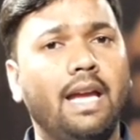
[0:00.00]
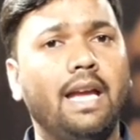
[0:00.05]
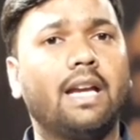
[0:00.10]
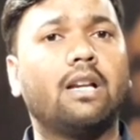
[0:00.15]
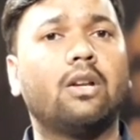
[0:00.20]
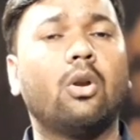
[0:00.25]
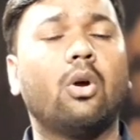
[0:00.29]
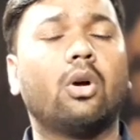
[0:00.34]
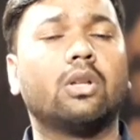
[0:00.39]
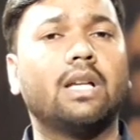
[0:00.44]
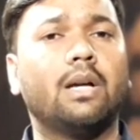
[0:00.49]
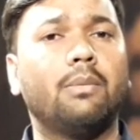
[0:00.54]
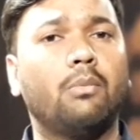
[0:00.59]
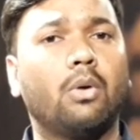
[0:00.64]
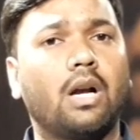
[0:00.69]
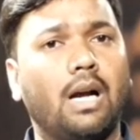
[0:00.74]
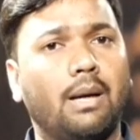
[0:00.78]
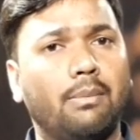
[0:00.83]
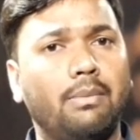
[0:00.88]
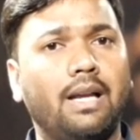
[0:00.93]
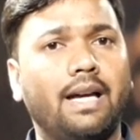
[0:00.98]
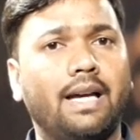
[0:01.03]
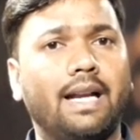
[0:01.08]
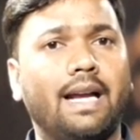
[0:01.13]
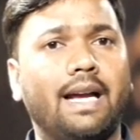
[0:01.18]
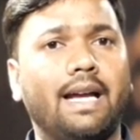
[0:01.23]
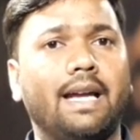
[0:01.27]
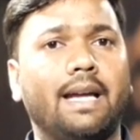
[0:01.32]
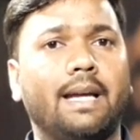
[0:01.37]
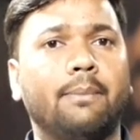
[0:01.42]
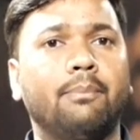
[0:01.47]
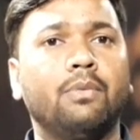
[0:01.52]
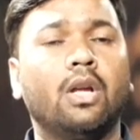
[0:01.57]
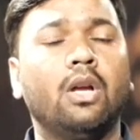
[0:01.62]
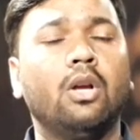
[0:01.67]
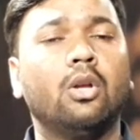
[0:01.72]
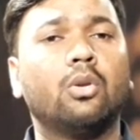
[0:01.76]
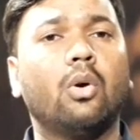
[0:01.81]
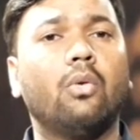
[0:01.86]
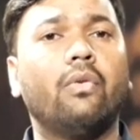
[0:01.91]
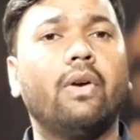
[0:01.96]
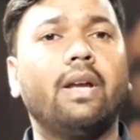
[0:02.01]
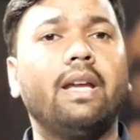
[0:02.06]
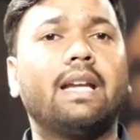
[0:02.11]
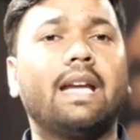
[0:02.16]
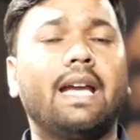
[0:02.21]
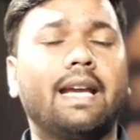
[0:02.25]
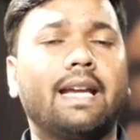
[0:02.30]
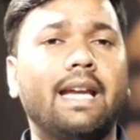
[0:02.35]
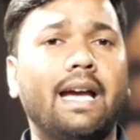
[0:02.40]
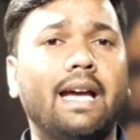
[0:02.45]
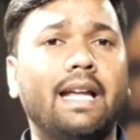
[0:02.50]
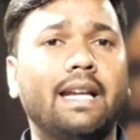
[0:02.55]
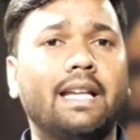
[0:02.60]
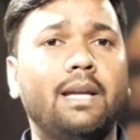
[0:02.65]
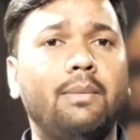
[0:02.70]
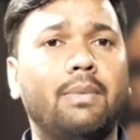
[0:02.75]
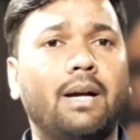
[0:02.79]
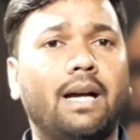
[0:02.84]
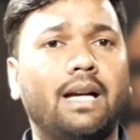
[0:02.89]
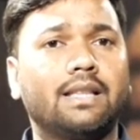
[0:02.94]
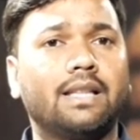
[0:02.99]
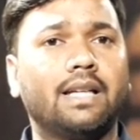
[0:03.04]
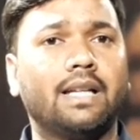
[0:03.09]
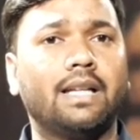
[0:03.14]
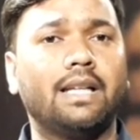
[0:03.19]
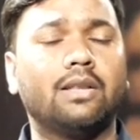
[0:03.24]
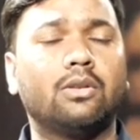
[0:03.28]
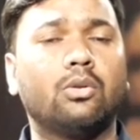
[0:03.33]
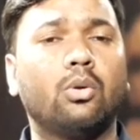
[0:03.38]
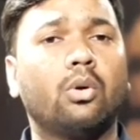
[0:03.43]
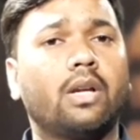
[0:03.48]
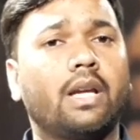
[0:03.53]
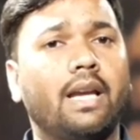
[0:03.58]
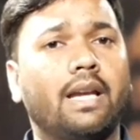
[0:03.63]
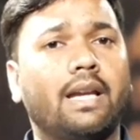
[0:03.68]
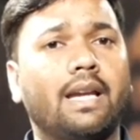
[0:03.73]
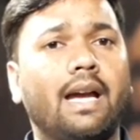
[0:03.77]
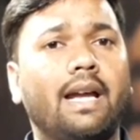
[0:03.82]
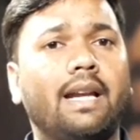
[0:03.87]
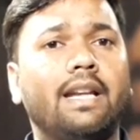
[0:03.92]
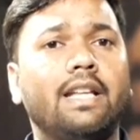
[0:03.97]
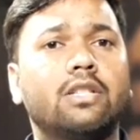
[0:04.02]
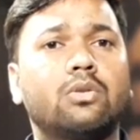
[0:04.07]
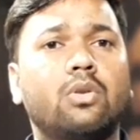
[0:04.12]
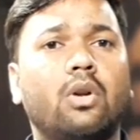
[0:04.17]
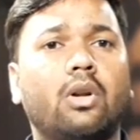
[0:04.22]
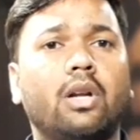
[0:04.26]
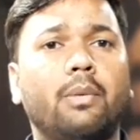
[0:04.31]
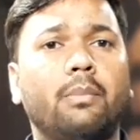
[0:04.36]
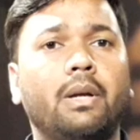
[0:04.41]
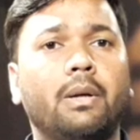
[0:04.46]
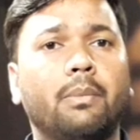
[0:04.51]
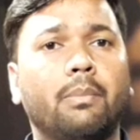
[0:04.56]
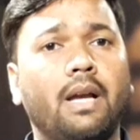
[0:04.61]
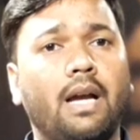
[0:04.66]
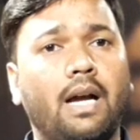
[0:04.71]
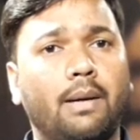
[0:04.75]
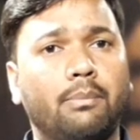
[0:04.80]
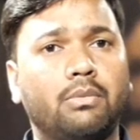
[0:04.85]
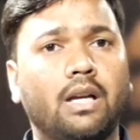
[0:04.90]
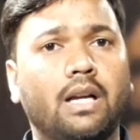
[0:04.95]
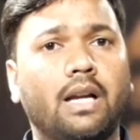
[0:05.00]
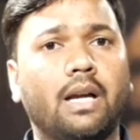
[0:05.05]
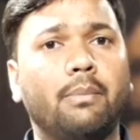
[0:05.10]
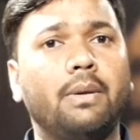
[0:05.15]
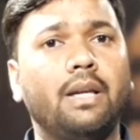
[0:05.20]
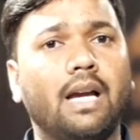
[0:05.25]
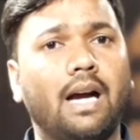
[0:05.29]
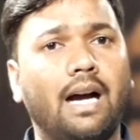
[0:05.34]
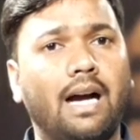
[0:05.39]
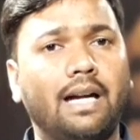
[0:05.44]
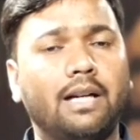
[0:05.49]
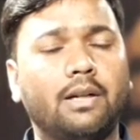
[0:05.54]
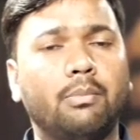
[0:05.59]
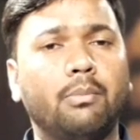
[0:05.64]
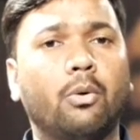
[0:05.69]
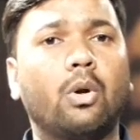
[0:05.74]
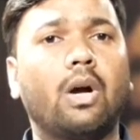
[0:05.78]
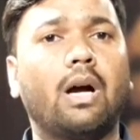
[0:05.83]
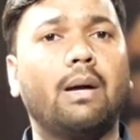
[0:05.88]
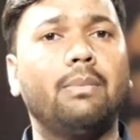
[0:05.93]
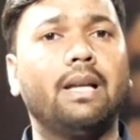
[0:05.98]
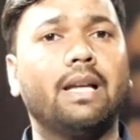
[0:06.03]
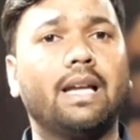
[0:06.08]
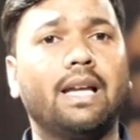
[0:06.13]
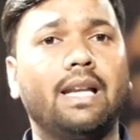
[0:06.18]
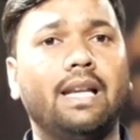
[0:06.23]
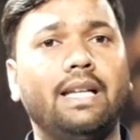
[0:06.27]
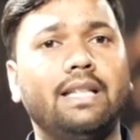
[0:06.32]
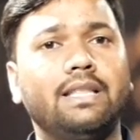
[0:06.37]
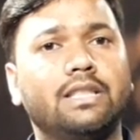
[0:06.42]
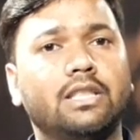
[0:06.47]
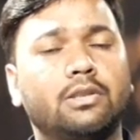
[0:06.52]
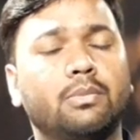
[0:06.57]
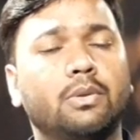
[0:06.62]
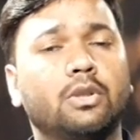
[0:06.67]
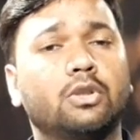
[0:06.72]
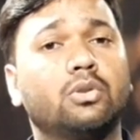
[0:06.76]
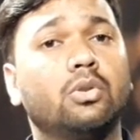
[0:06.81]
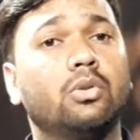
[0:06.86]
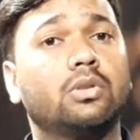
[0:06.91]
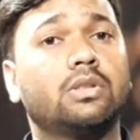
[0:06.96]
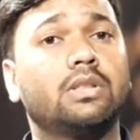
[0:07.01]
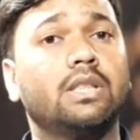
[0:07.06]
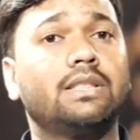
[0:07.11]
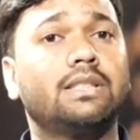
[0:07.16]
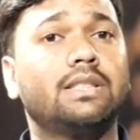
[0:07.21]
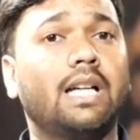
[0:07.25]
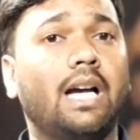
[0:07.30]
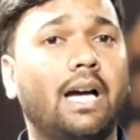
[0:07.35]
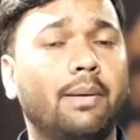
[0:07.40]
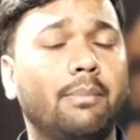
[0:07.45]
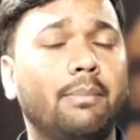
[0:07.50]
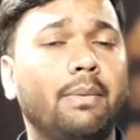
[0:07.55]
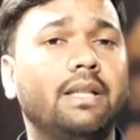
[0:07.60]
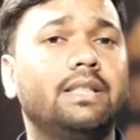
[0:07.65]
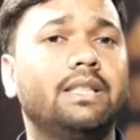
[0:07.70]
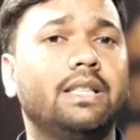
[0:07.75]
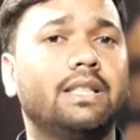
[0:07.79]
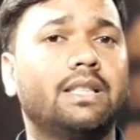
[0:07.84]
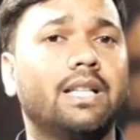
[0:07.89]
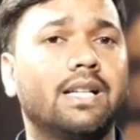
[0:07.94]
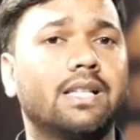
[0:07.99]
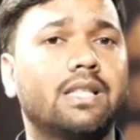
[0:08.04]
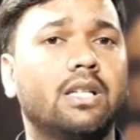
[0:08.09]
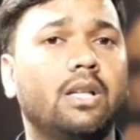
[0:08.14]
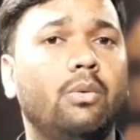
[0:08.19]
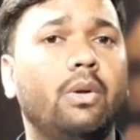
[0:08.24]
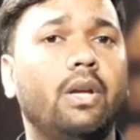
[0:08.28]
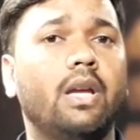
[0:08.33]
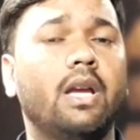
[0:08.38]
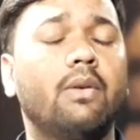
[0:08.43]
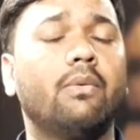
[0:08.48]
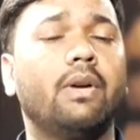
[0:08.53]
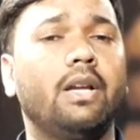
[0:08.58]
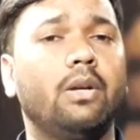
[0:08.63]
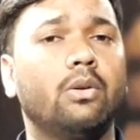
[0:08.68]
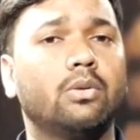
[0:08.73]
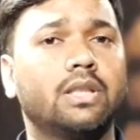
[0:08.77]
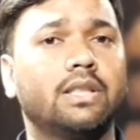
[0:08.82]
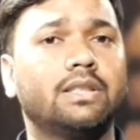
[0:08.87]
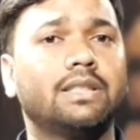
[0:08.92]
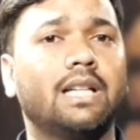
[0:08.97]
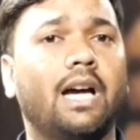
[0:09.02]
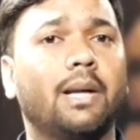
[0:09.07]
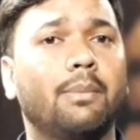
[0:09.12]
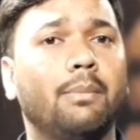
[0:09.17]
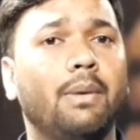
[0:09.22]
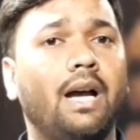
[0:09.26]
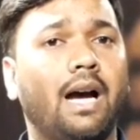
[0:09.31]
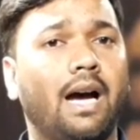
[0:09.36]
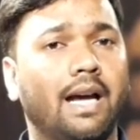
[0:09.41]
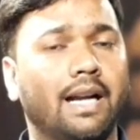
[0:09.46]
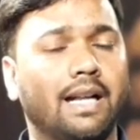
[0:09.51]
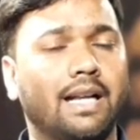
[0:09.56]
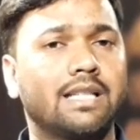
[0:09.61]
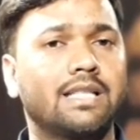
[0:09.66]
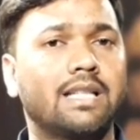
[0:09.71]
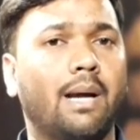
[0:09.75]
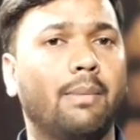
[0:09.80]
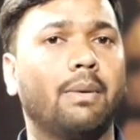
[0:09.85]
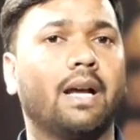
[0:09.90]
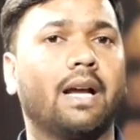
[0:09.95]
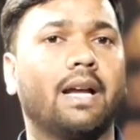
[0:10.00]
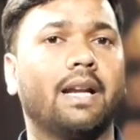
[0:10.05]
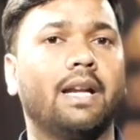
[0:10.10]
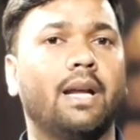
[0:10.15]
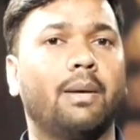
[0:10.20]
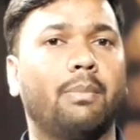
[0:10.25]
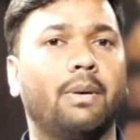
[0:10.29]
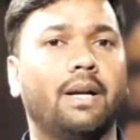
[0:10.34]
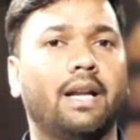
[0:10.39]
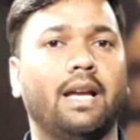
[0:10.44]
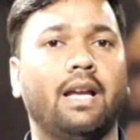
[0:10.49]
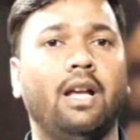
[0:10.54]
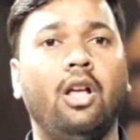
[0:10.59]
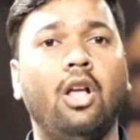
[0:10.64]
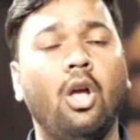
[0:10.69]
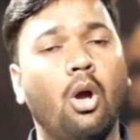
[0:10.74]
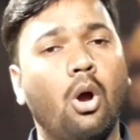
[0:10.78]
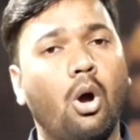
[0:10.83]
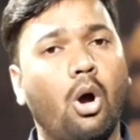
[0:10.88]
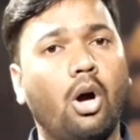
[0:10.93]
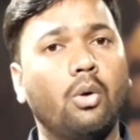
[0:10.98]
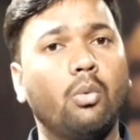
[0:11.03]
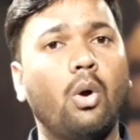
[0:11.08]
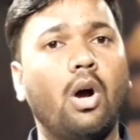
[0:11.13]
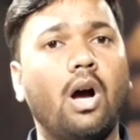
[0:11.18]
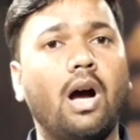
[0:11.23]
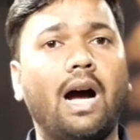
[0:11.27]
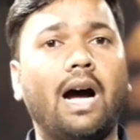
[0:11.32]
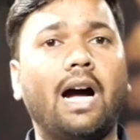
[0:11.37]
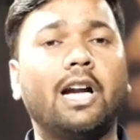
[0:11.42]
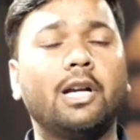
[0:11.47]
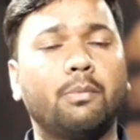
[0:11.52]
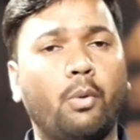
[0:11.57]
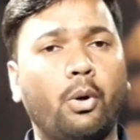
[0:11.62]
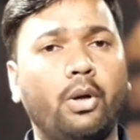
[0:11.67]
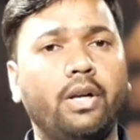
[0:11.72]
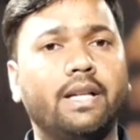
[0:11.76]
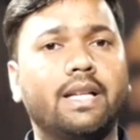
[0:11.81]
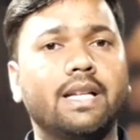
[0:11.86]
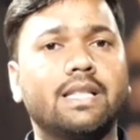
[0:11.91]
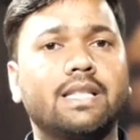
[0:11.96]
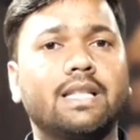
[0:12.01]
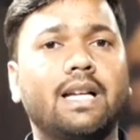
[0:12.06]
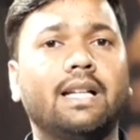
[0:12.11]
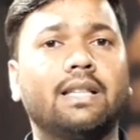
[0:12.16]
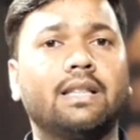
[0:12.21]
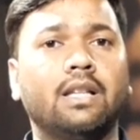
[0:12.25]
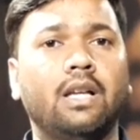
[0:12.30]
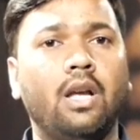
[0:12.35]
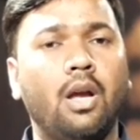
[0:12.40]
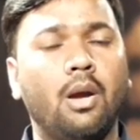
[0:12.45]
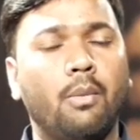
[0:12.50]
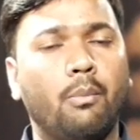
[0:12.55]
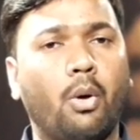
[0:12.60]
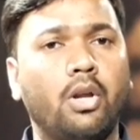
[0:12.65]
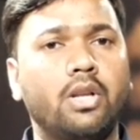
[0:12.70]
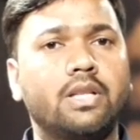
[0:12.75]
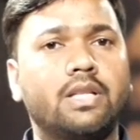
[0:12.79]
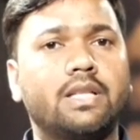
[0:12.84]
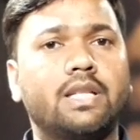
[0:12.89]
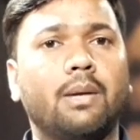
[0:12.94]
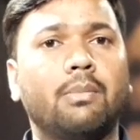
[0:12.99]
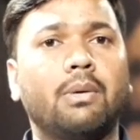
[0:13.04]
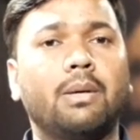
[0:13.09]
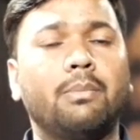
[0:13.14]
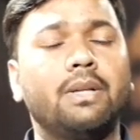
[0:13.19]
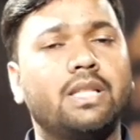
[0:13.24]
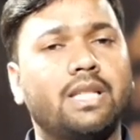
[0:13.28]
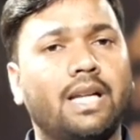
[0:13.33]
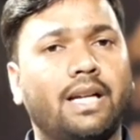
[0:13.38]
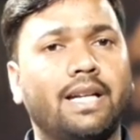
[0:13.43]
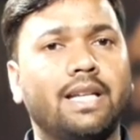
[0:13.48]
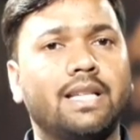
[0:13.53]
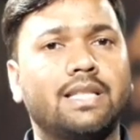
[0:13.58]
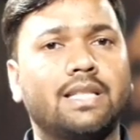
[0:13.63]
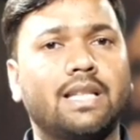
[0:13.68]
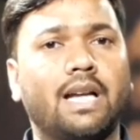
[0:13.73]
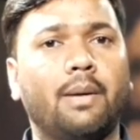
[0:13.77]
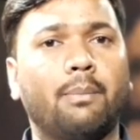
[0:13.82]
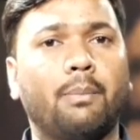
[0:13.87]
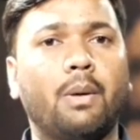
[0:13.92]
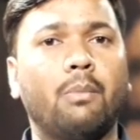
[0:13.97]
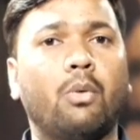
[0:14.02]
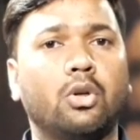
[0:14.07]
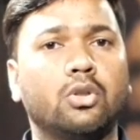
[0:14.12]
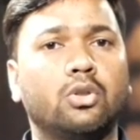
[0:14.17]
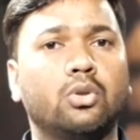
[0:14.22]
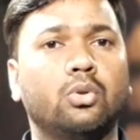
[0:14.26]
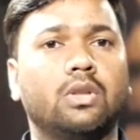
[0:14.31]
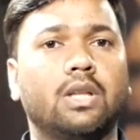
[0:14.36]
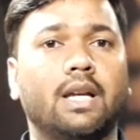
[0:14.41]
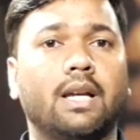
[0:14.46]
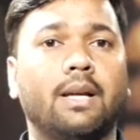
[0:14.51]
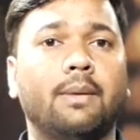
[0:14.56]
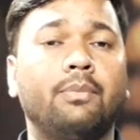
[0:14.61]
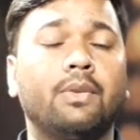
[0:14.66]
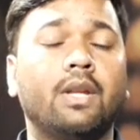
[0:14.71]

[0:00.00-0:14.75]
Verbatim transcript: इकलौता मुकाबला हराया है तो वहीं के की बात करें तो के ने इस टूर्नामेंट में अब तक अभी आठ मुकाबले खेले हैं जिसमें से उसे चार में जीत हासिल हुई है वहीं उसे चार में हार का सामना करना पड़ा है और वो आठ पॉइंट के साथ पॉइंट्स टेबल में छठे स्थान पर मौजूद है